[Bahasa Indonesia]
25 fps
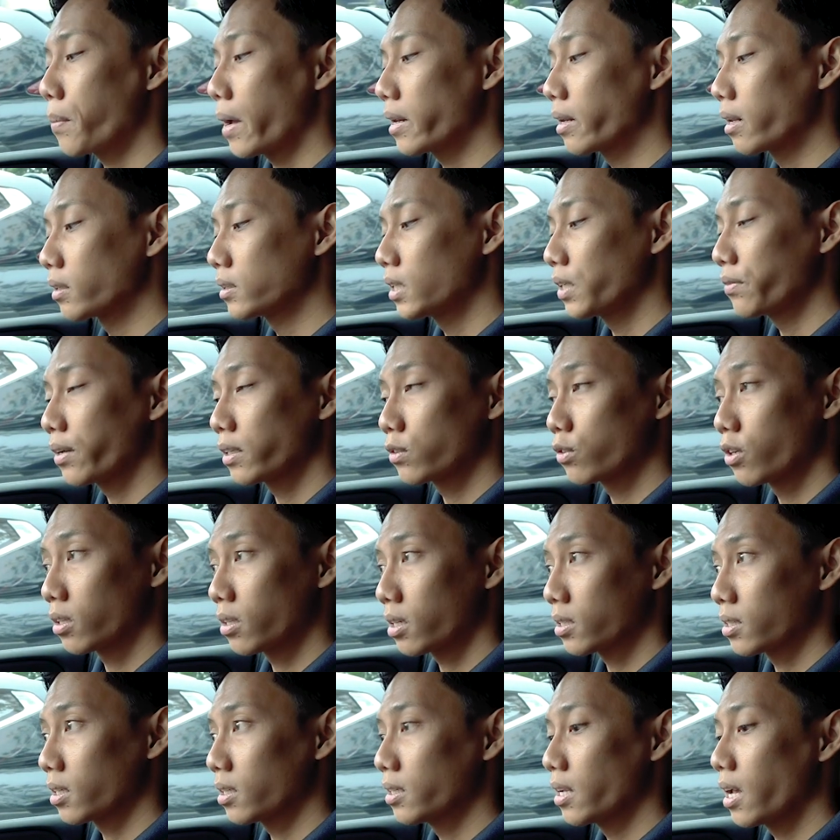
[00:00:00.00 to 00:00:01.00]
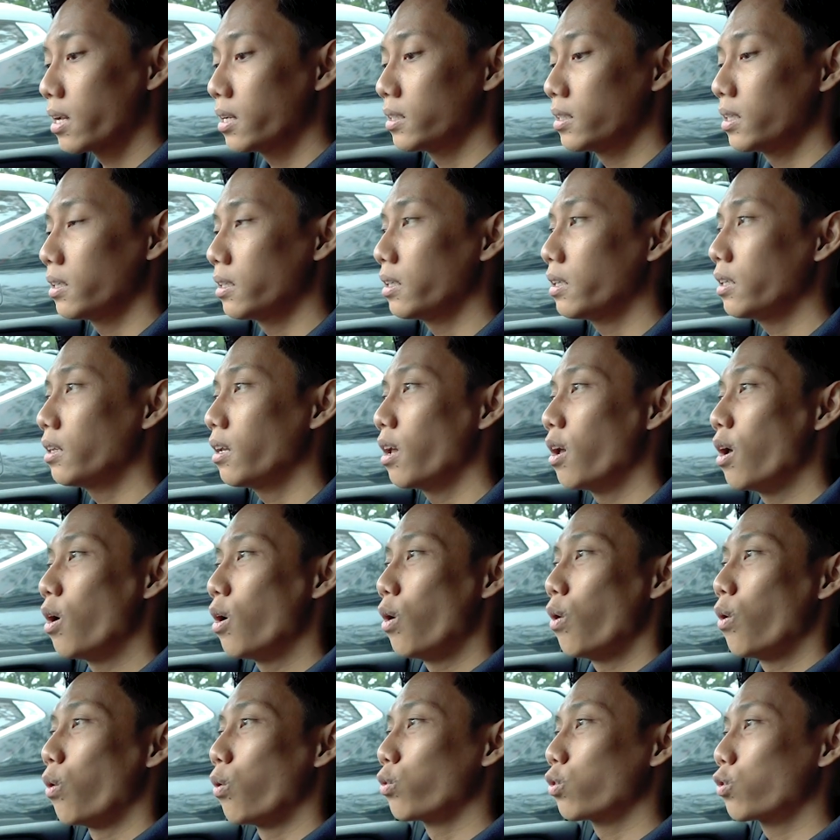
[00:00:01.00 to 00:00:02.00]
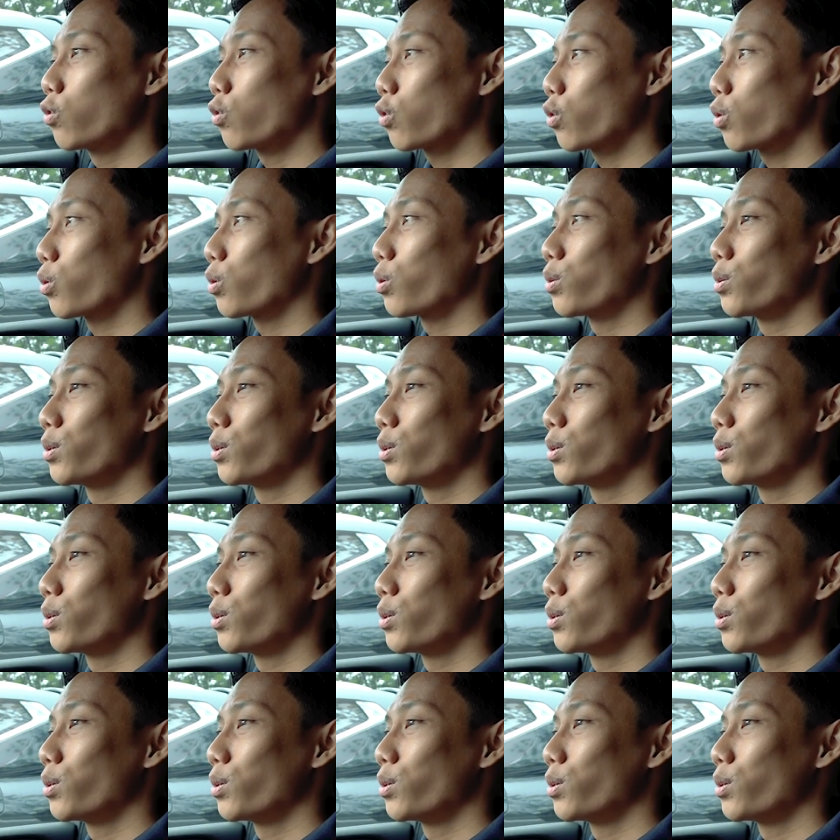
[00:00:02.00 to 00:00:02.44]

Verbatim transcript: pedal shift yang sudah tersedia di sini untuk